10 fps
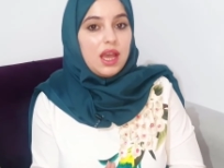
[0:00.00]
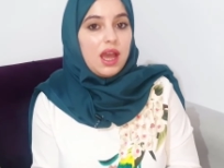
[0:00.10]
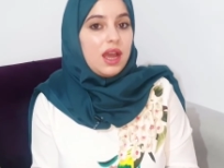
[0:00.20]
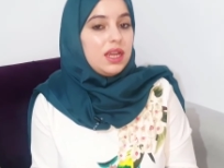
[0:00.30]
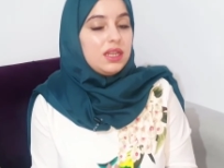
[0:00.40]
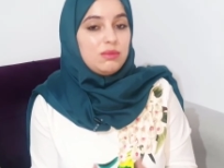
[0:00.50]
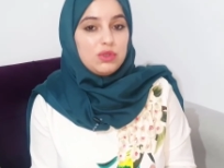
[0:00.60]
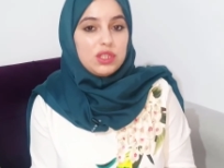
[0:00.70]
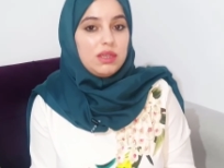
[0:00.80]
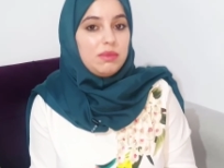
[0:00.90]
هاي
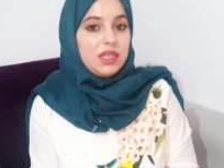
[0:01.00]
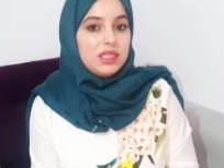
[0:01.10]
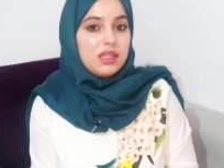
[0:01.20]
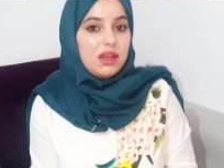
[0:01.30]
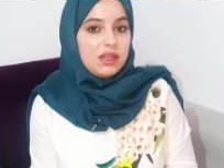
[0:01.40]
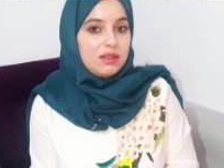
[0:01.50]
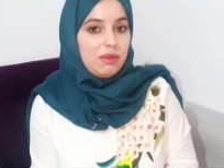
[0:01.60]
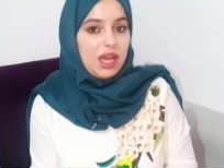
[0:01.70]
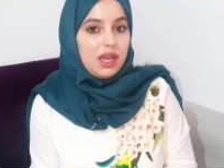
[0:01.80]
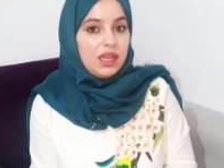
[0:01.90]
المصيبة اللي صارت
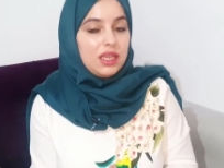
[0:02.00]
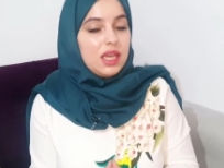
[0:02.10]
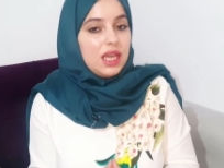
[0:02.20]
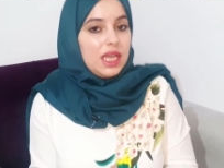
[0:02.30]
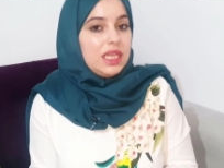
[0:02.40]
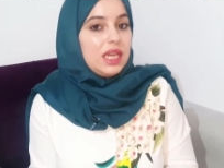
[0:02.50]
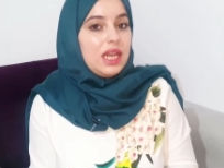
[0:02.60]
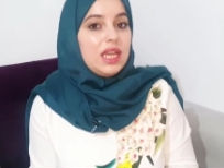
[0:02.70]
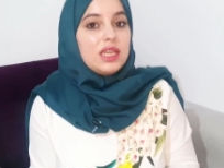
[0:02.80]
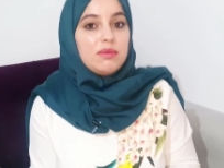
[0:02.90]
معاي هي
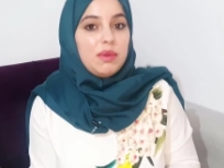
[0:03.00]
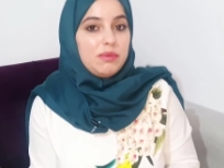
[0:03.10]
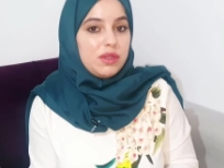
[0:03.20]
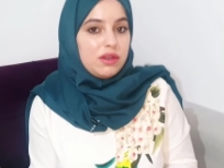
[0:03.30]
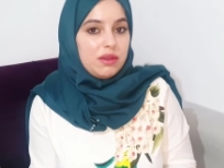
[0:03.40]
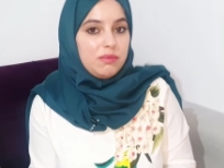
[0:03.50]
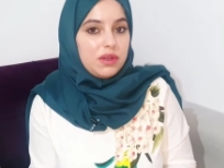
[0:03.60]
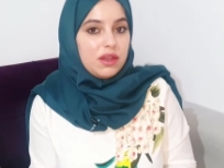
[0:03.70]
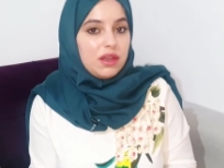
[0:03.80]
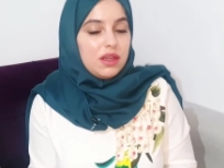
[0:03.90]
لحكمة من ربنا